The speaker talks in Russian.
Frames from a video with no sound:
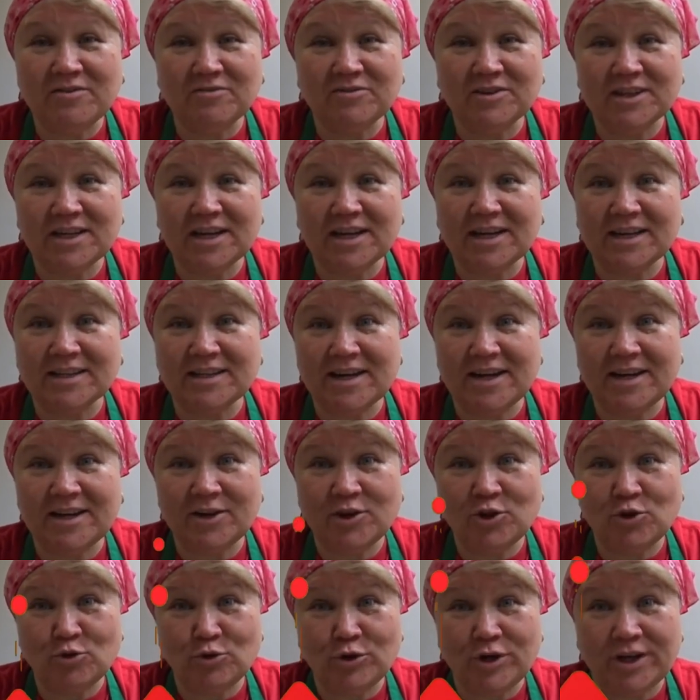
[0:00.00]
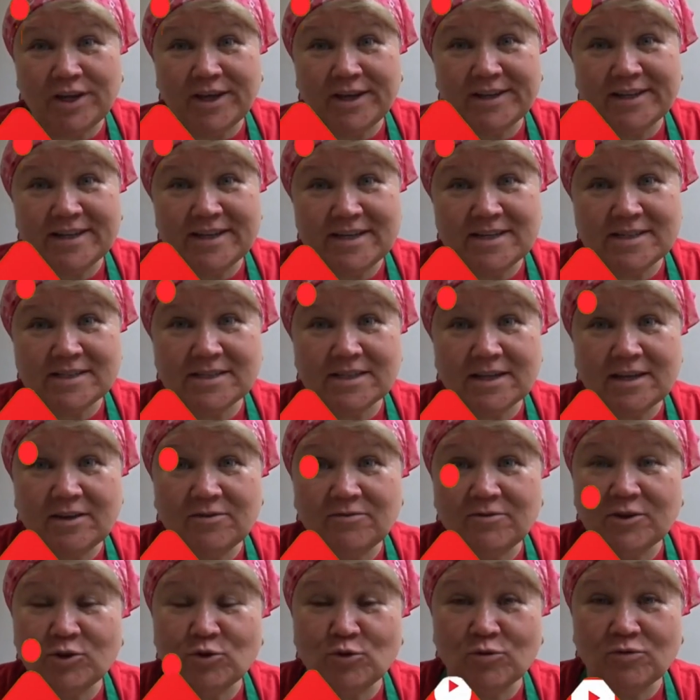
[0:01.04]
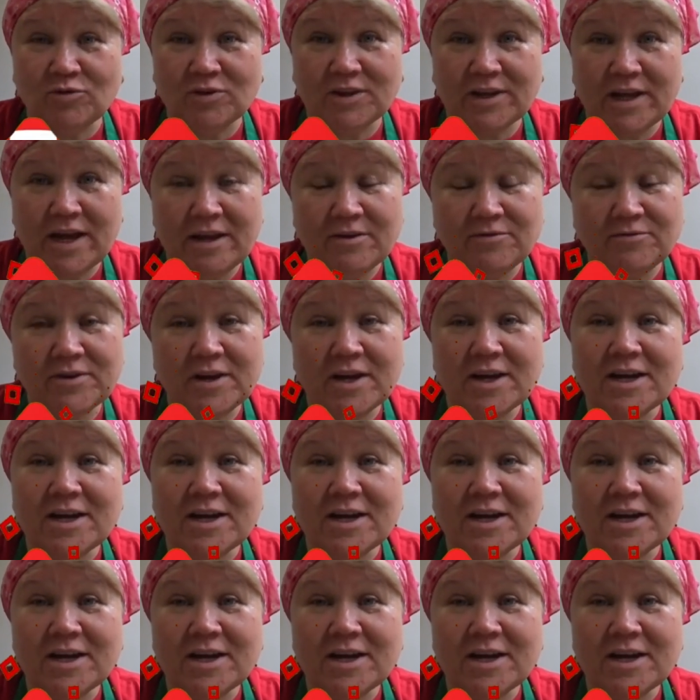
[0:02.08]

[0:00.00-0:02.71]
Вы на канале Юрий и Лариса Ивановы Лайф.